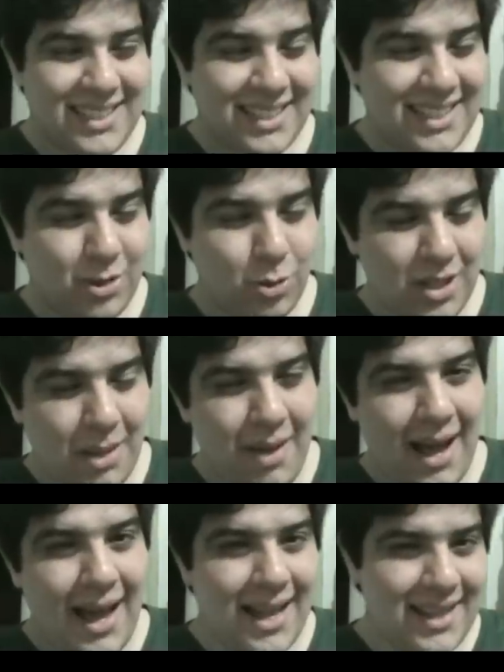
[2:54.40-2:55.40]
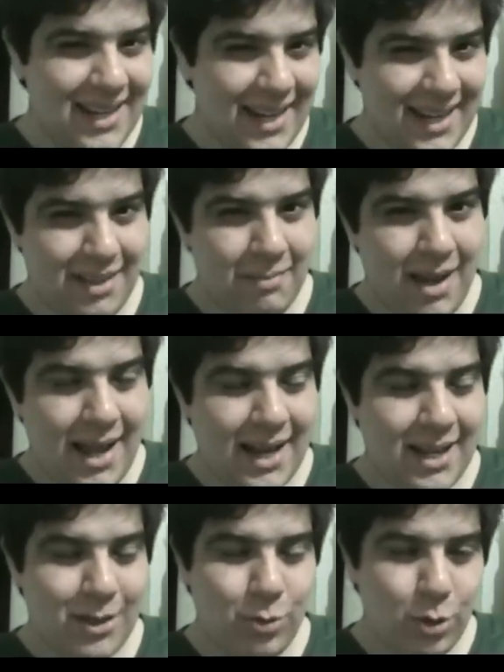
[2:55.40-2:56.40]
já tá todo amarrado naquela
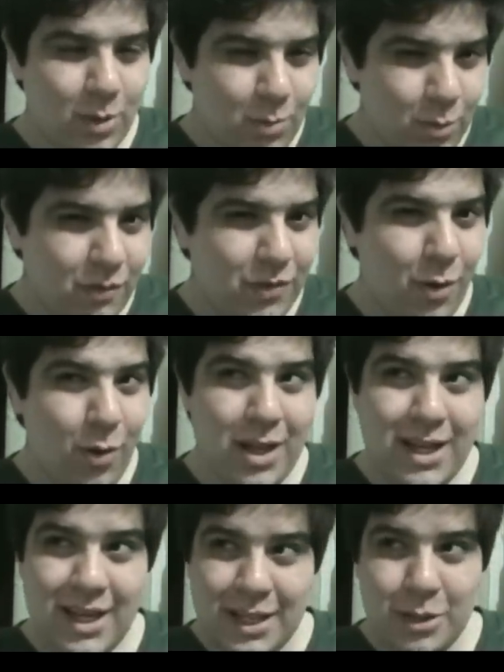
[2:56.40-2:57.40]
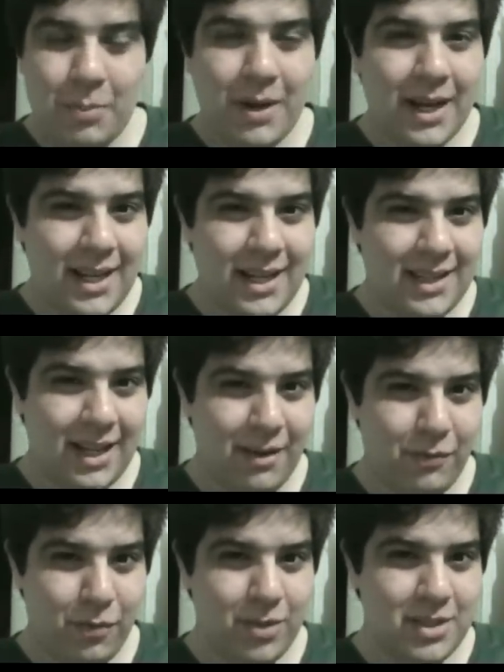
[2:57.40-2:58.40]
maca, todo mundo fica olhando para aquele
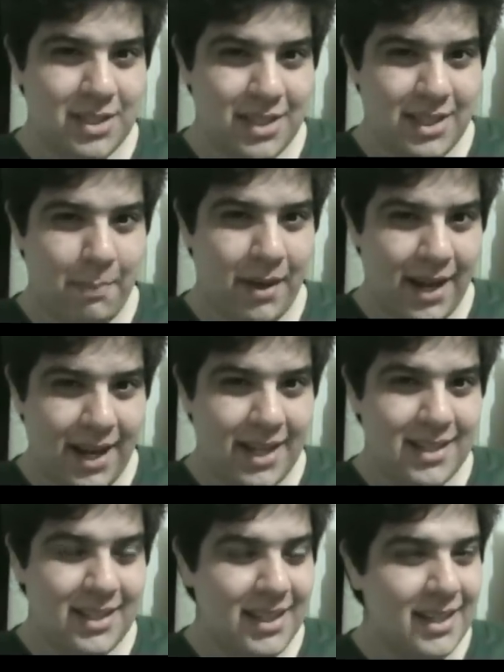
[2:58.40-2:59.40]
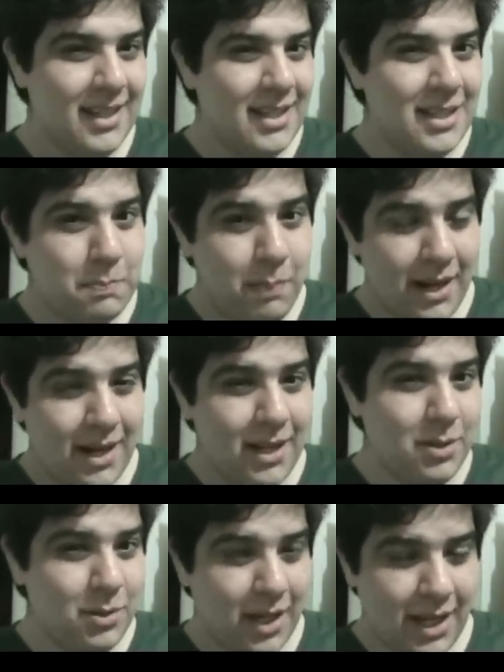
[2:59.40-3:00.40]
telefonezinho na parede,
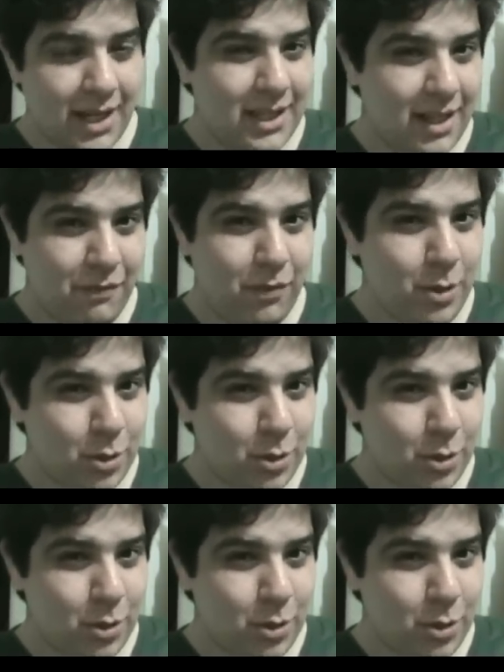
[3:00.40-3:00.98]
esperando que aquele telefone